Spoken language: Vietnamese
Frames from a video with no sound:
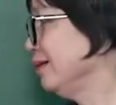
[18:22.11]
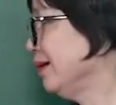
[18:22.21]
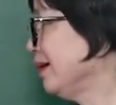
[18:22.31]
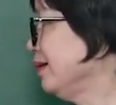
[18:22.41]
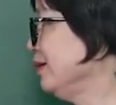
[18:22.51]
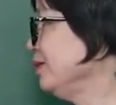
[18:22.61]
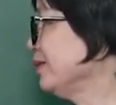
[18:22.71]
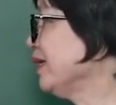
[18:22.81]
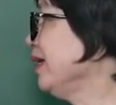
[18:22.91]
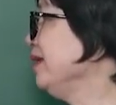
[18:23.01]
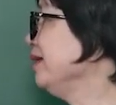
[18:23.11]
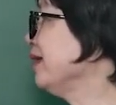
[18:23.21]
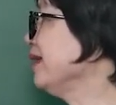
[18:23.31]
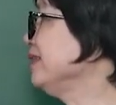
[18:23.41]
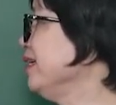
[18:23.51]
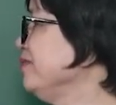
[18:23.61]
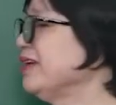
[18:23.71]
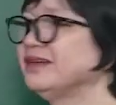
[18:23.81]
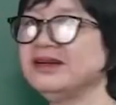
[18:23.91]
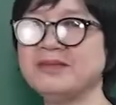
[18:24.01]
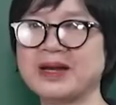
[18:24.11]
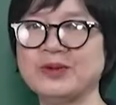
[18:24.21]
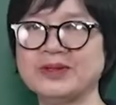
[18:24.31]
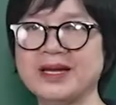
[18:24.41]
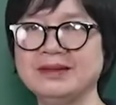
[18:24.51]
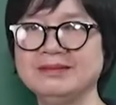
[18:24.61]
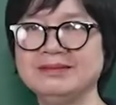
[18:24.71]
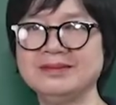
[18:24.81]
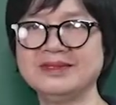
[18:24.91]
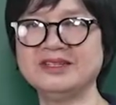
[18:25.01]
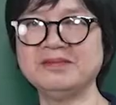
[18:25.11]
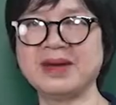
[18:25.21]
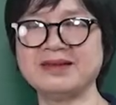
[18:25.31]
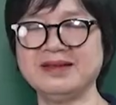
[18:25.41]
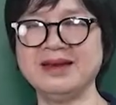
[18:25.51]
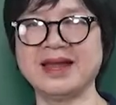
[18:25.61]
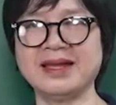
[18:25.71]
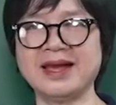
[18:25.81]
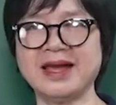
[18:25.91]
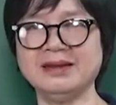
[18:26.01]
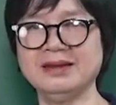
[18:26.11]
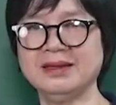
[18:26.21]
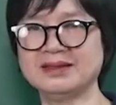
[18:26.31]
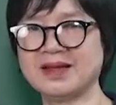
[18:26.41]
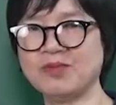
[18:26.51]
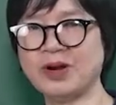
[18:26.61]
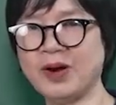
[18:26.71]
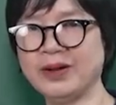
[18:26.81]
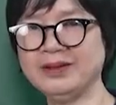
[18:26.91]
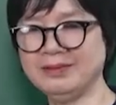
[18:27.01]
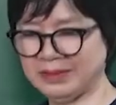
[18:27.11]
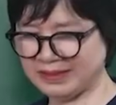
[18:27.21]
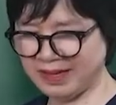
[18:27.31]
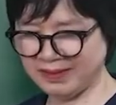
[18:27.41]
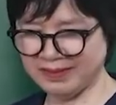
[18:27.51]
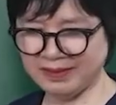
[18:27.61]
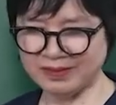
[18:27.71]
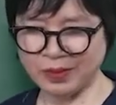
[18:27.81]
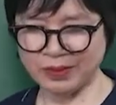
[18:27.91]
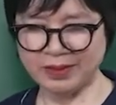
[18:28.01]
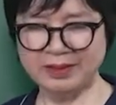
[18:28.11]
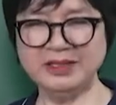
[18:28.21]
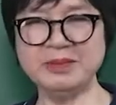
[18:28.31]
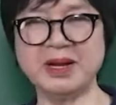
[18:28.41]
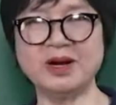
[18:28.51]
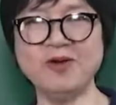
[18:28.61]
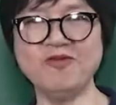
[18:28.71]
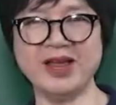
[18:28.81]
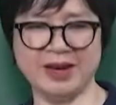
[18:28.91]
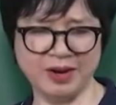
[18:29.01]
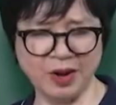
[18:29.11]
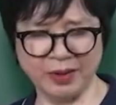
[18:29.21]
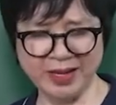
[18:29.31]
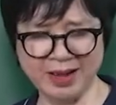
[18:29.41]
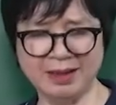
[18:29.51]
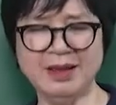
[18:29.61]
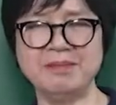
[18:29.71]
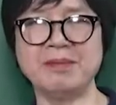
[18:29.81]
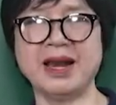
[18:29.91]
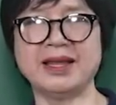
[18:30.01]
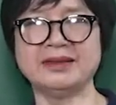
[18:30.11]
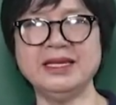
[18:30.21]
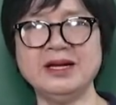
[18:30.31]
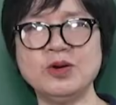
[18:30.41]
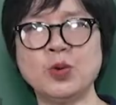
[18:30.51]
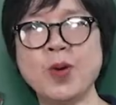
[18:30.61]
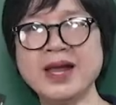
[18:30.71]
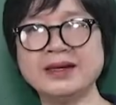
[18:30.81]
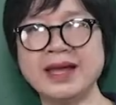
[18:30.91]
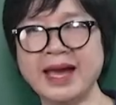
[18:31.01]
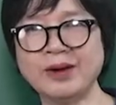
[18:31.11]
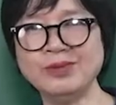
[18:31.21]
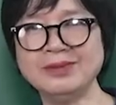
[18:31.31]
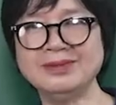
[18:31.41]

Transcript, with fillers: À, chúng ta thấy những nét chính về gương mặt của thần. Gương mặt rất nanh ác, giọng nói rất dữ dội. Nhưng mà không phải là nói ạ, mà là tiếng quát tháo.